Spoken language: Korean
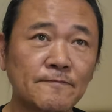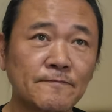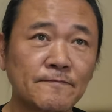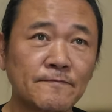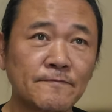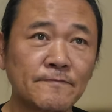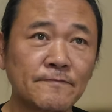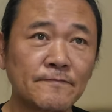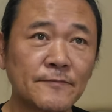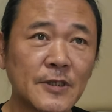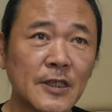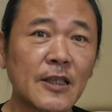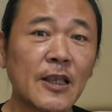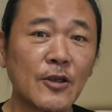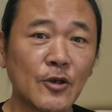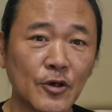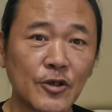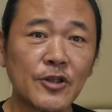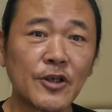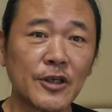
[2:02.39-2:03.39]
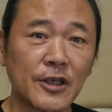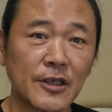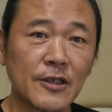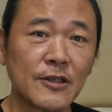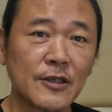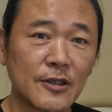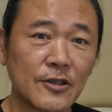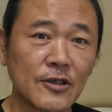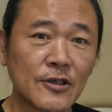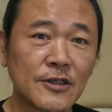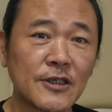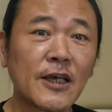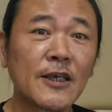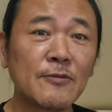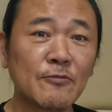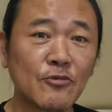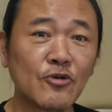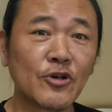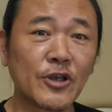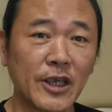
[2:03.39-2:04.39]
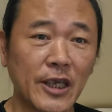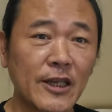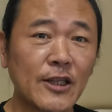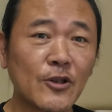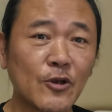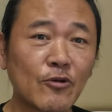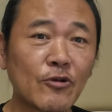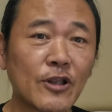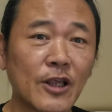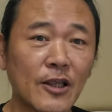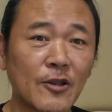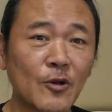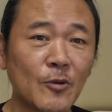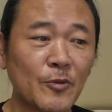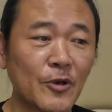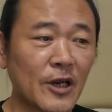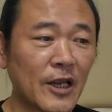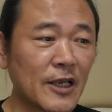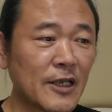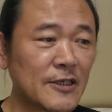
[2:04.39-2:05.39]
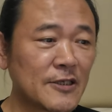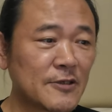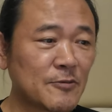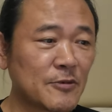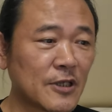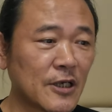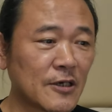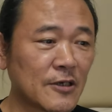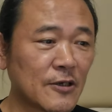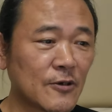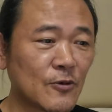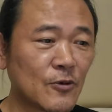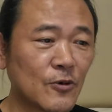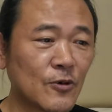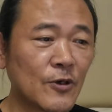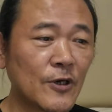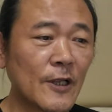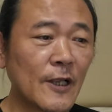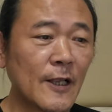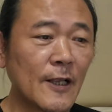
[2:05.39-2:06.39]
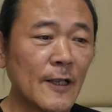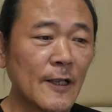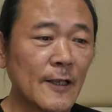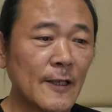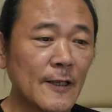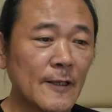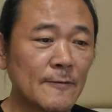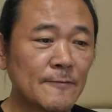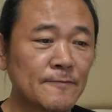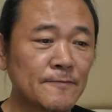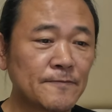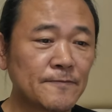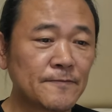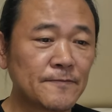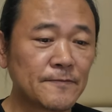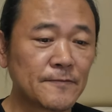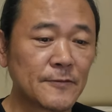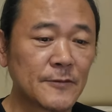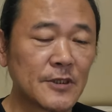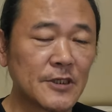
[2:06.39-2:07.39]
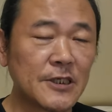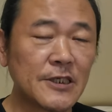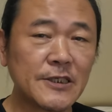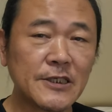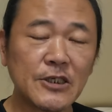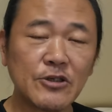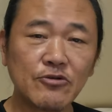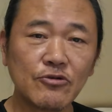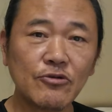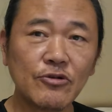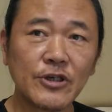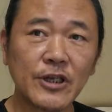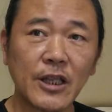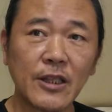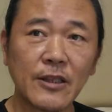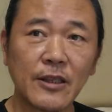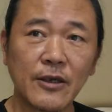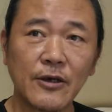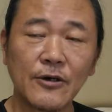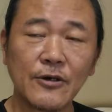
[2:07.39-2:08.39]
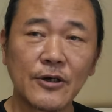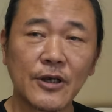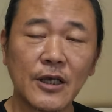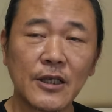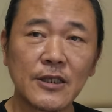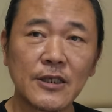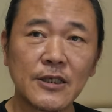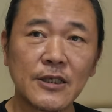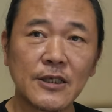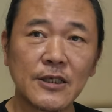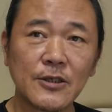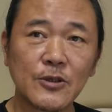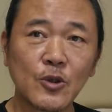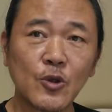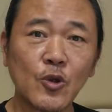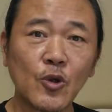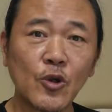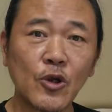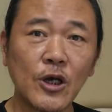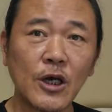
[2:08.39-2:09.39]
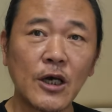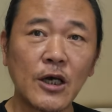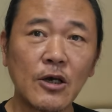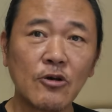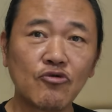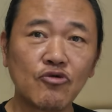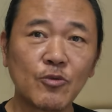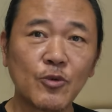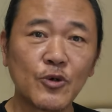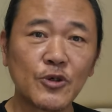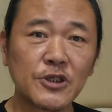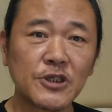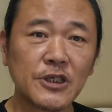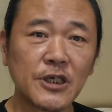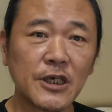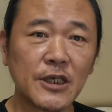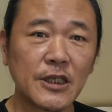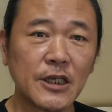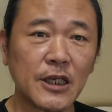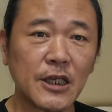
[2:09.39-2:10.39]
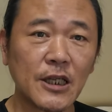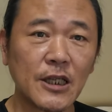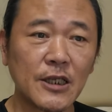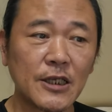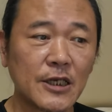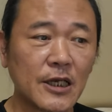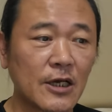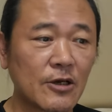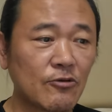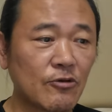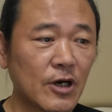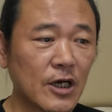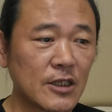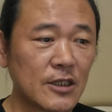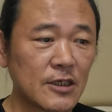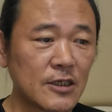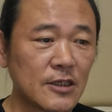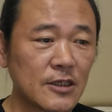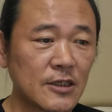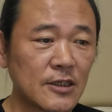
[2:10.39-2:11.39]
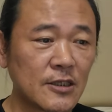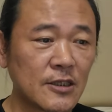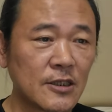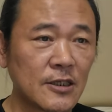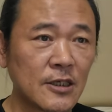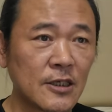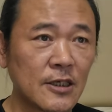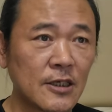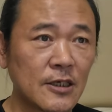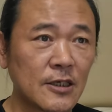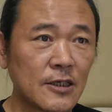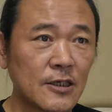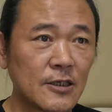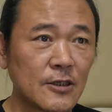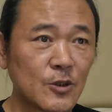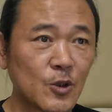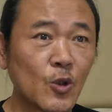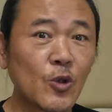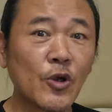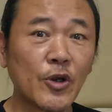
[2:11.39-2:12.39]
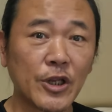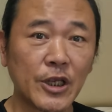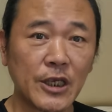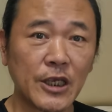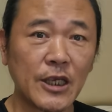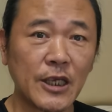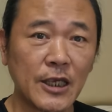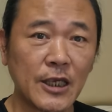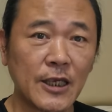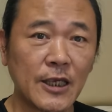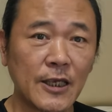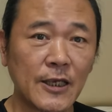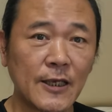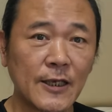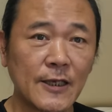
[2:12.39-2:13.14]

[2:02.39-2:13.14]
음, 일단 여기서 등장 인물로 캐릭터로 다 설명을 하겠습니다. 그리고 음, 실제로 그랬대요. 그러니까 이 소설가 구보 씨의 일일이라고 하는 소설이